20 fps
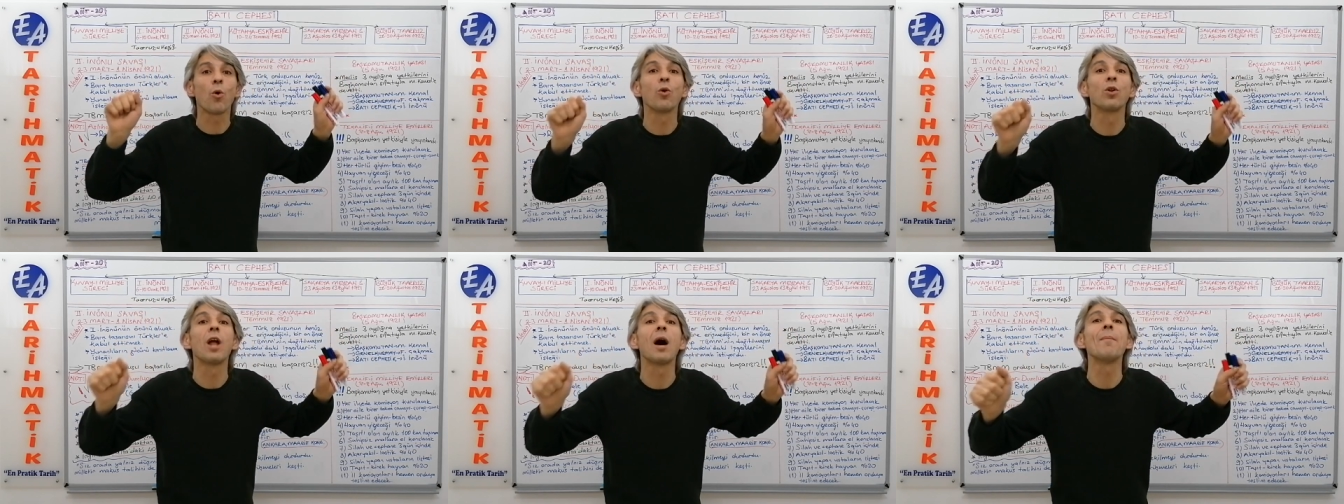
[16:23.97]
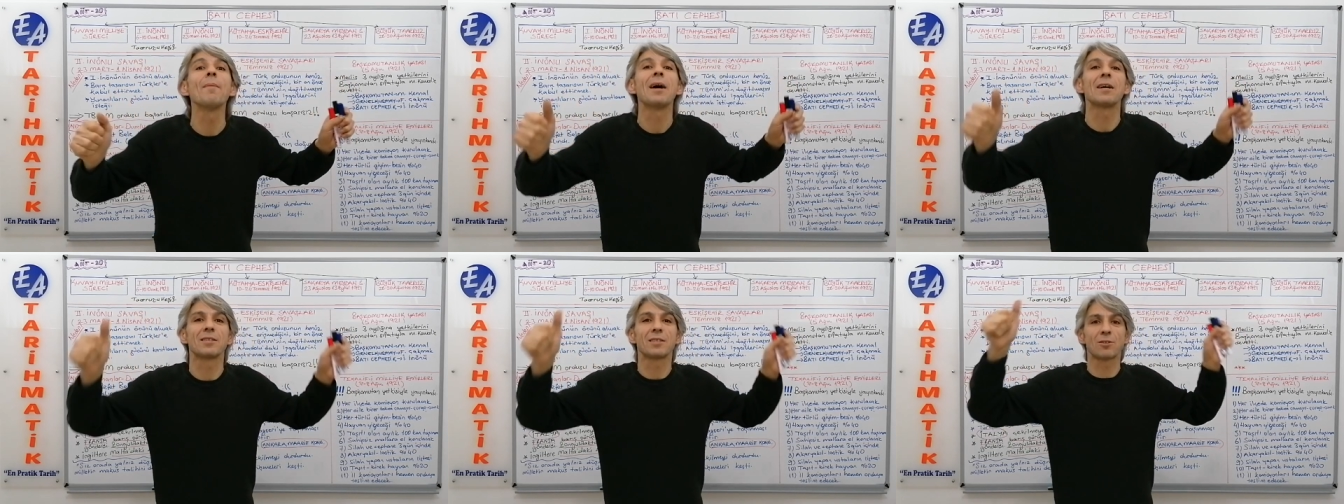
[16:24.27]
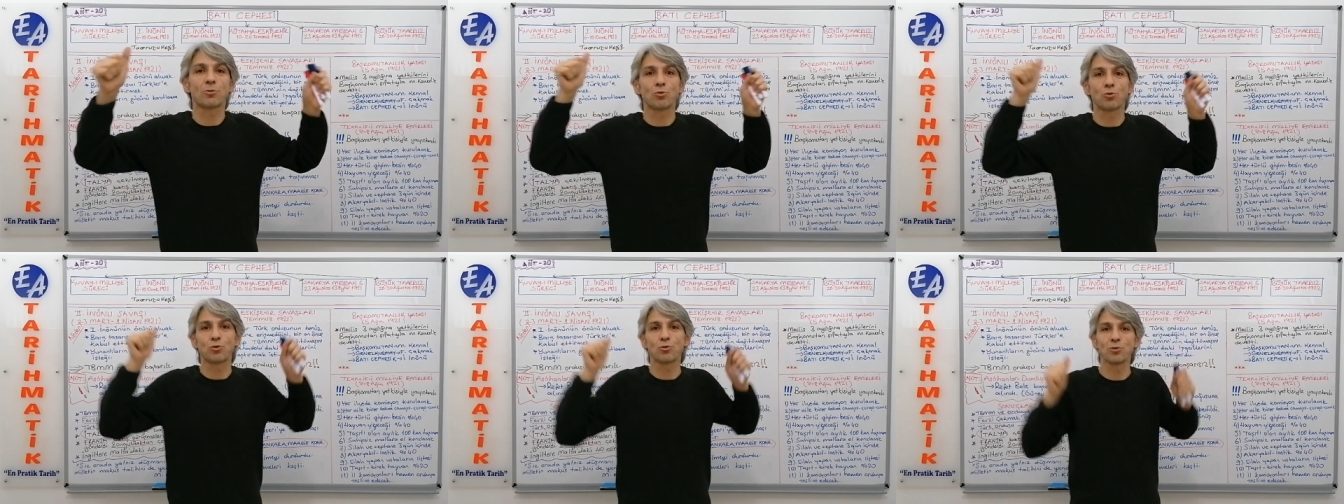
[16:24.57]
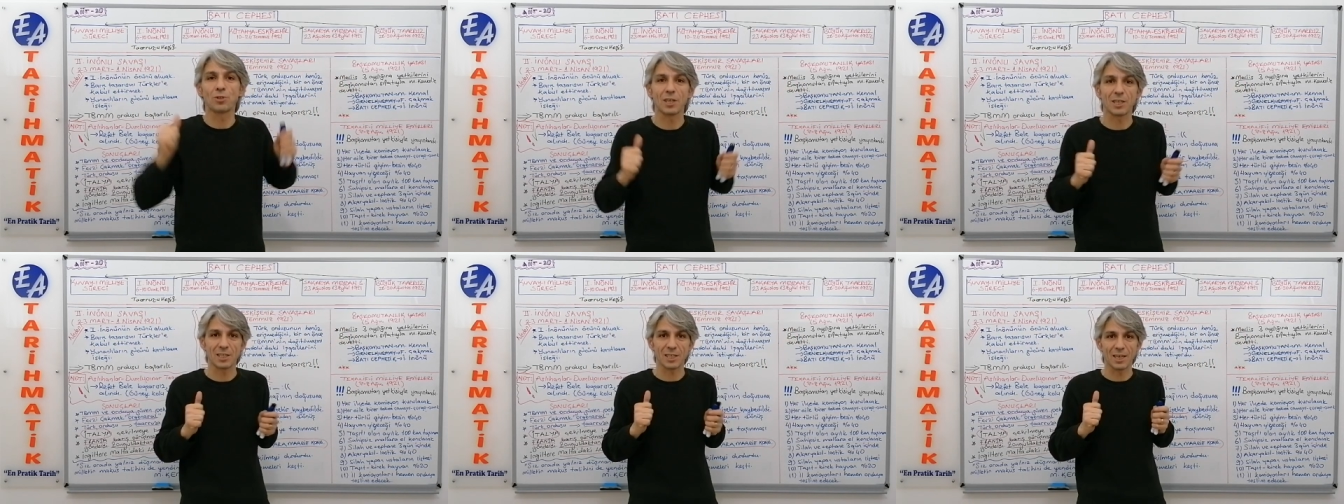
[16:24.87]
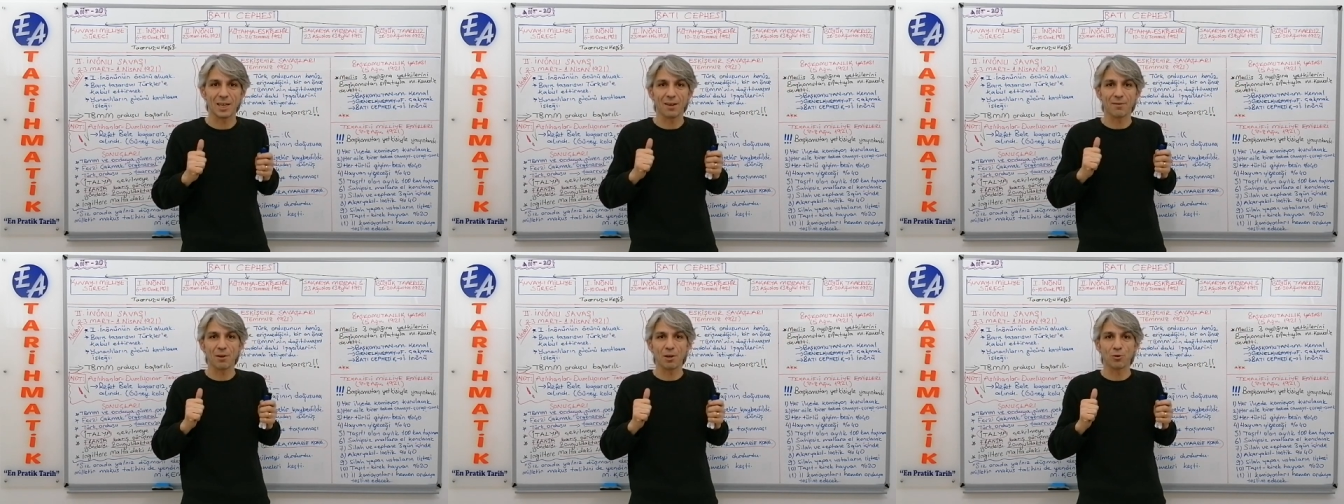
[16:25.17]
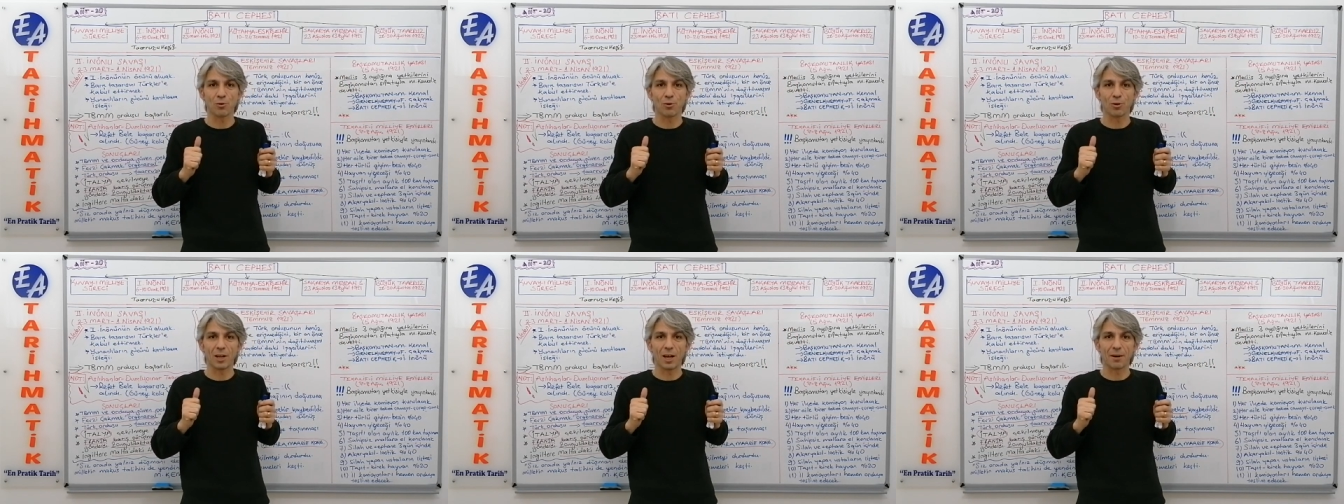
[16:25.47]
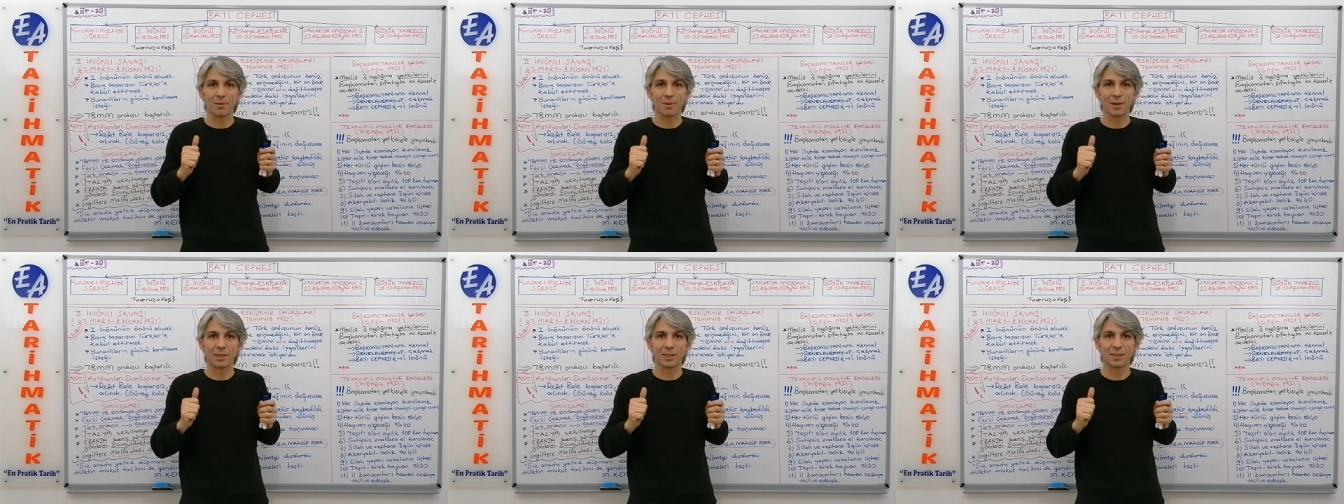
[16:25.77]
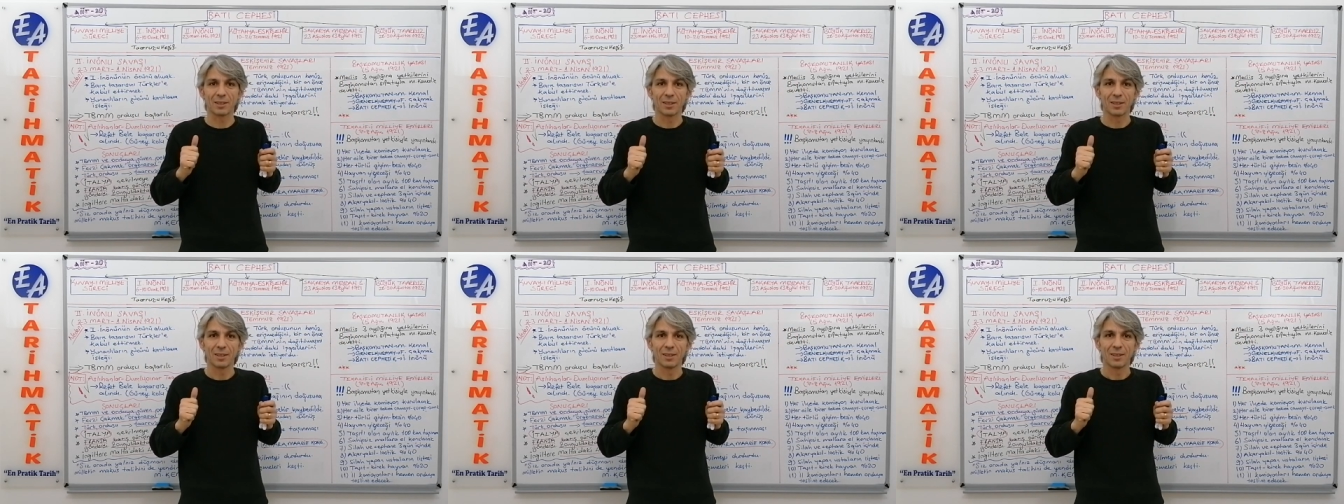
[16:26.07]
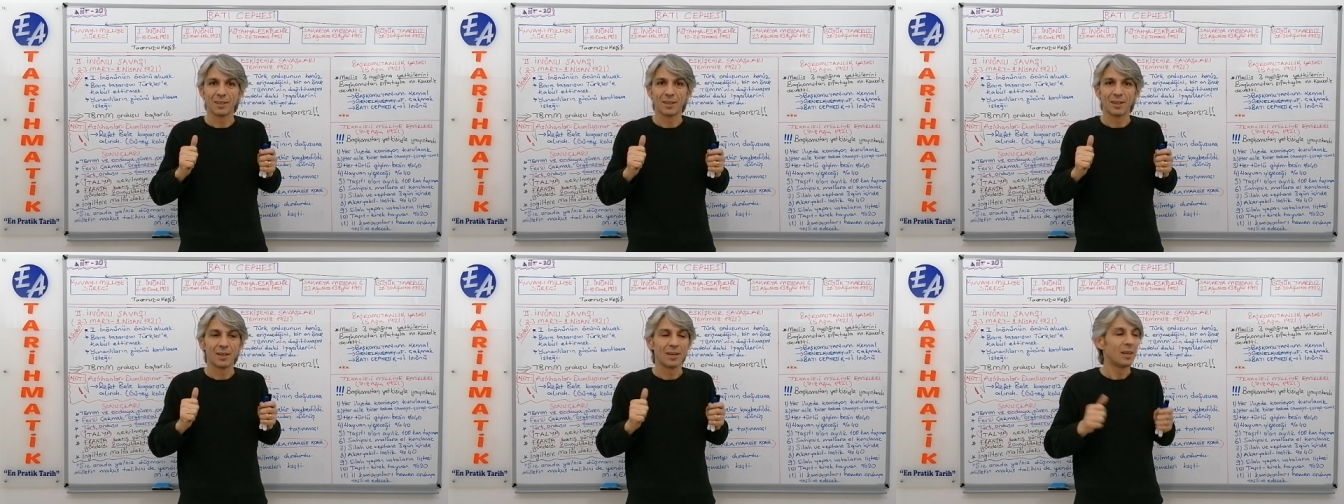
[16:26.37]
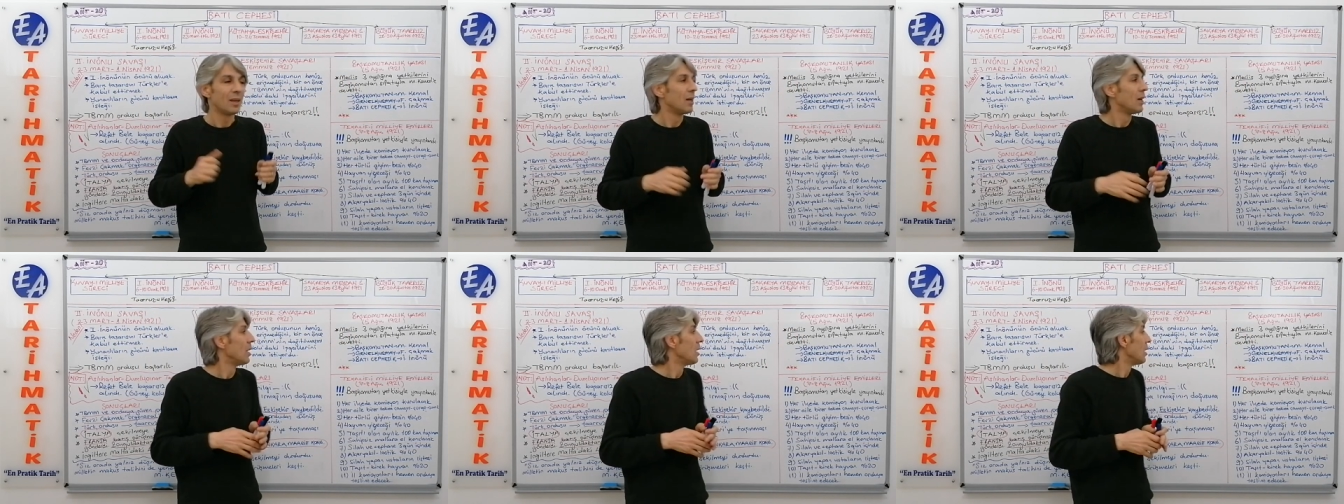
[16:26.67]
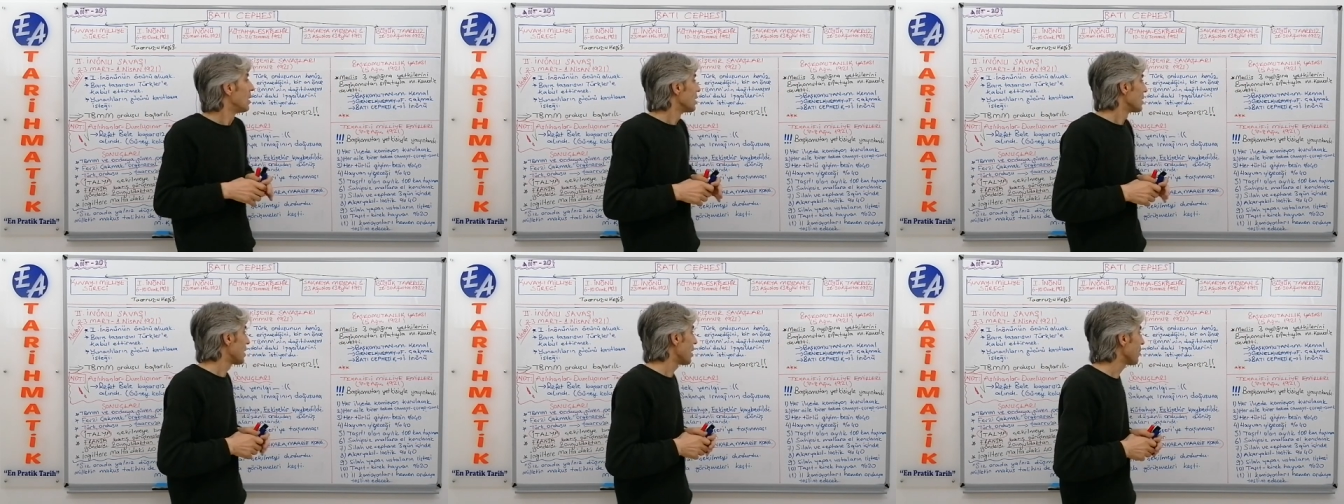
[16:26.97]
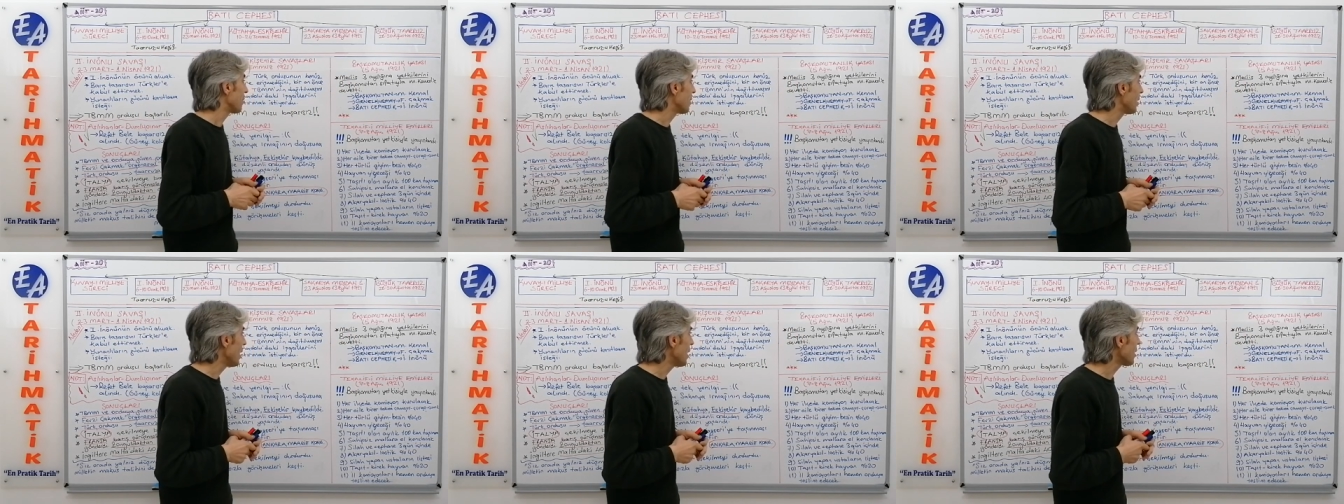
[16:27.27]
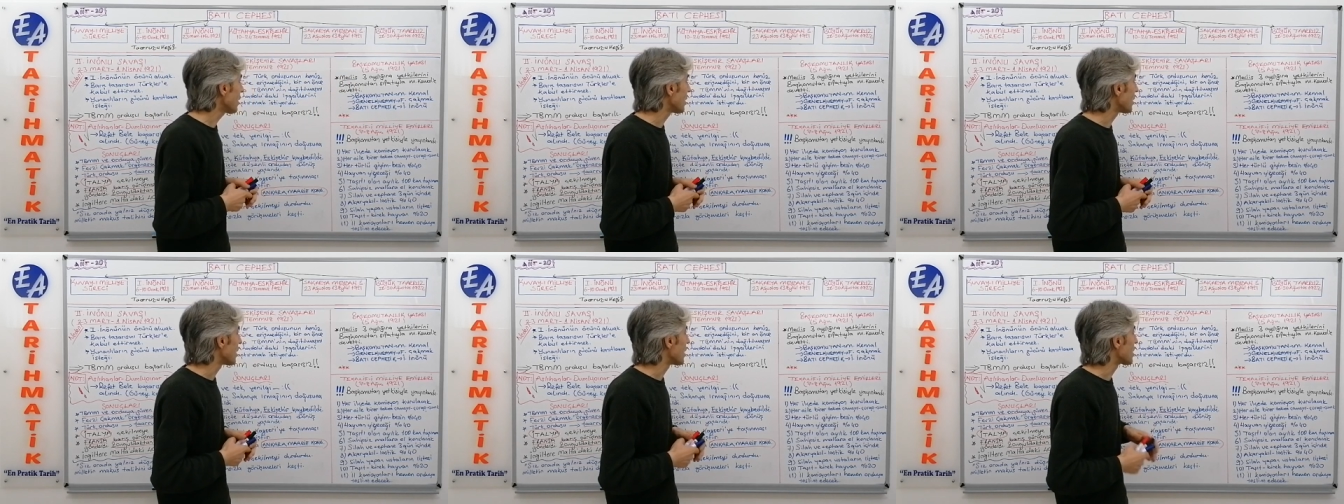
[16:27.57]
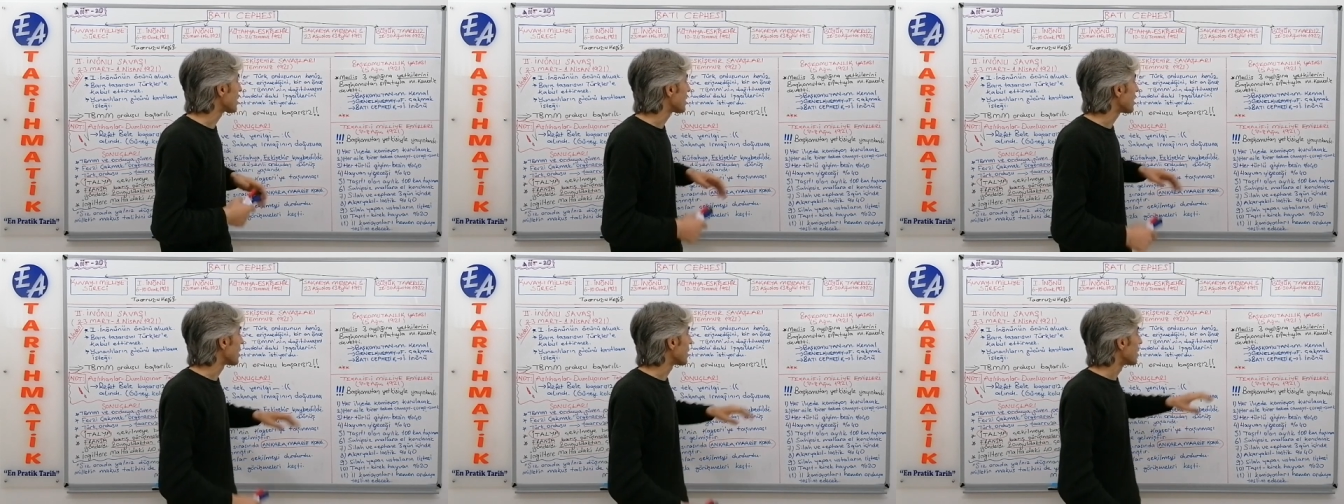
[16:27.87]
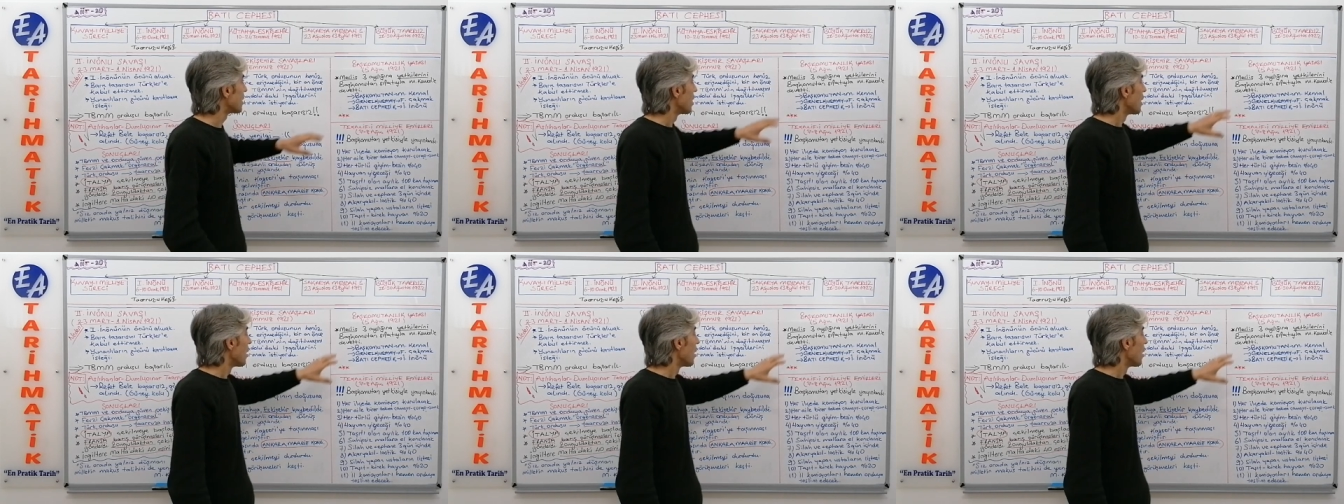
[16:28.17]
olamaz düşüncesiyle veriyorlar bakın. Sevgili arkadaşlar,